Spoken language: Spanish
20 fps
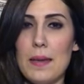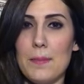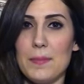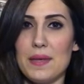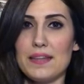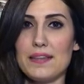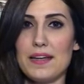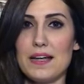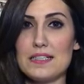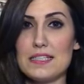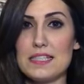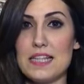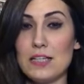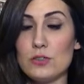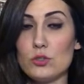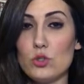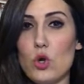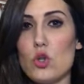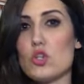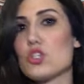Mientras
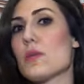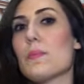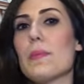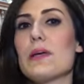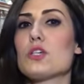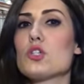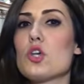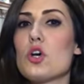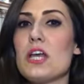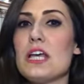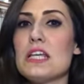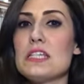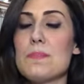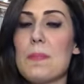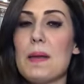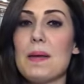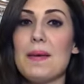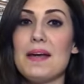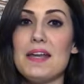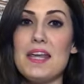tanto, los inversores
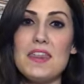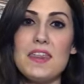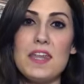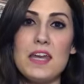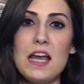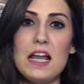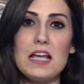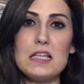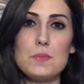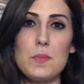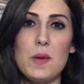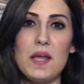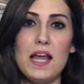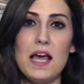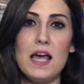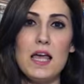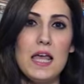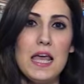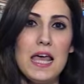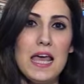permanecen a la
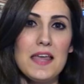espera